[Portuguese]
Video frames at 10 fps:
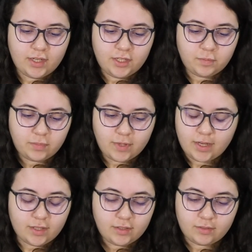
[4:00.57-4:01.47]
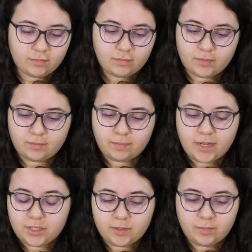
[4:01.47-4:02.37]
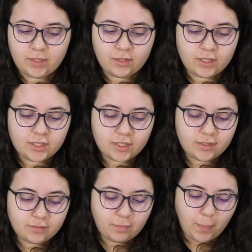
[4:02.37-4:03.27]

ritmo, é, parte melódica,